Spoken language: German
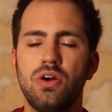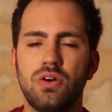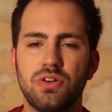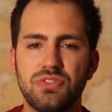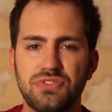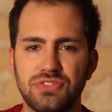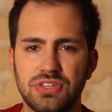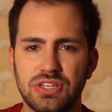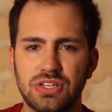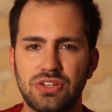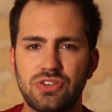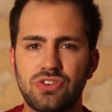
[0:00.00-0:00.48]

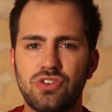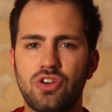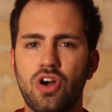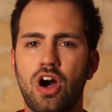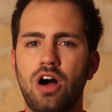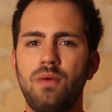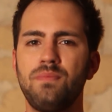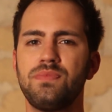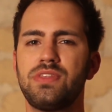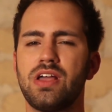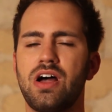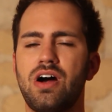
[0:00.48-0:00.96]
Und sie
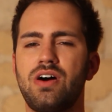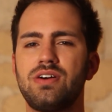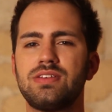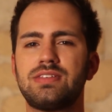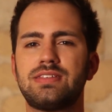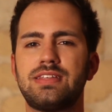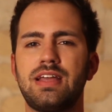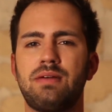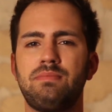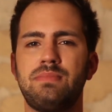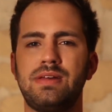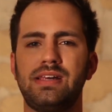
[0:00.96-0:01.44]
kommt
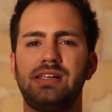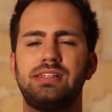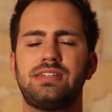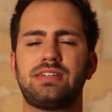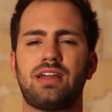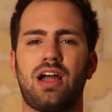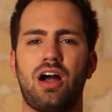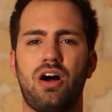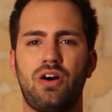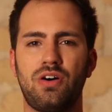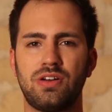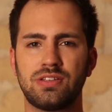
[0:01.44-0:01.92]
aus der
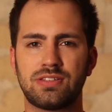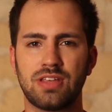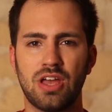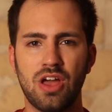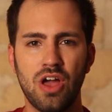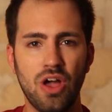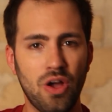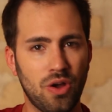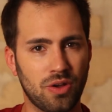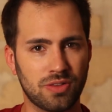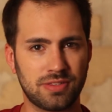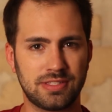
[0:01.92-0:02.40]
Milch raus
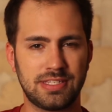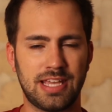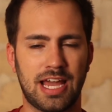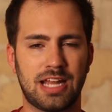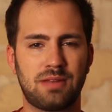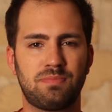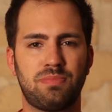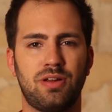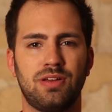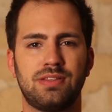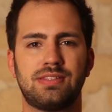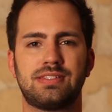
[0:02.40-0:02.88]
und sie
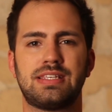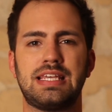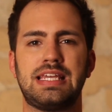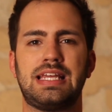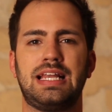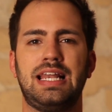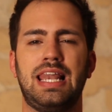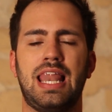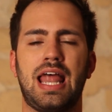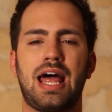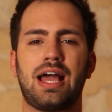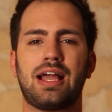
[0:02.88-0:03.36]
hat
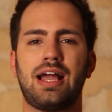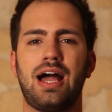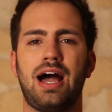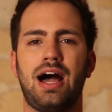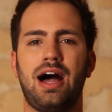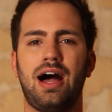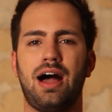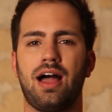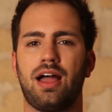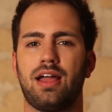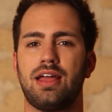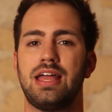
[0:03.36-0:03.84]
plötzlich lange
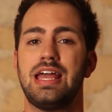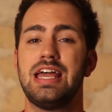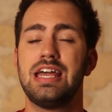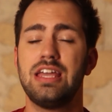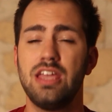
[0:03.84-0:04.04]
Haare.